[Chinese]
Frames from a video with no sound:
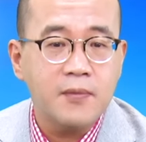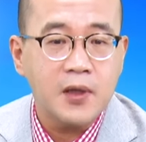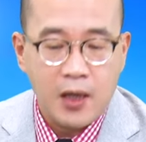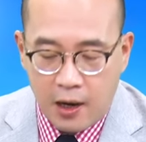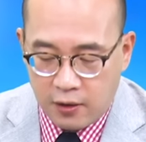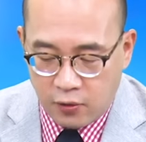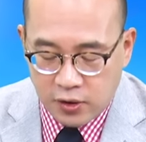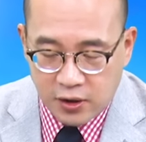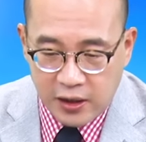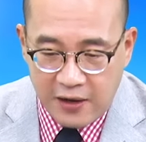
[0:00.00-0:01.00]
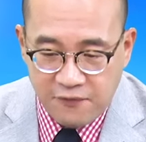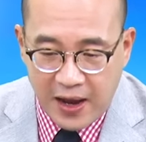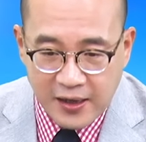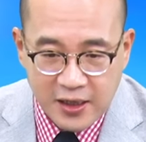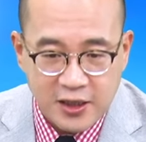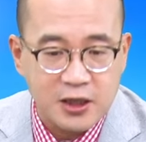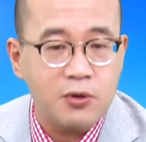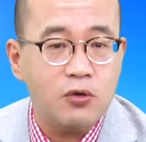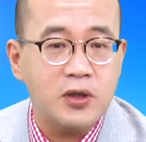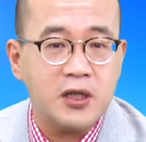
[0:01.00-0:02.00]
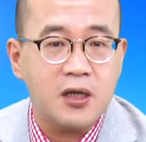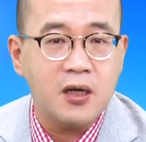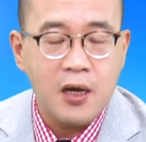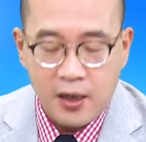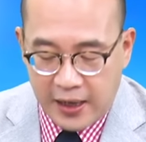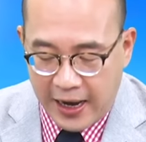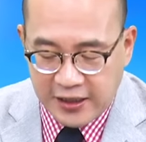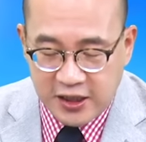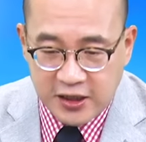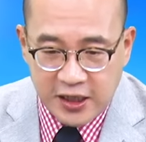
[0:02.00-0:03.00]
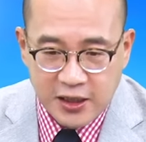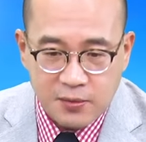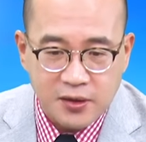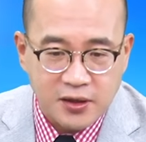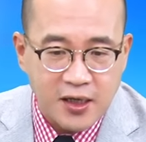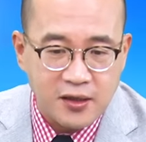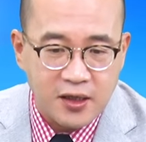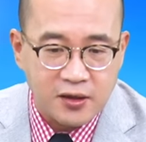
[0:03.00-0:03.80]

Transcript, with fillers: 好，联发科是不是如此？台积电是不是真的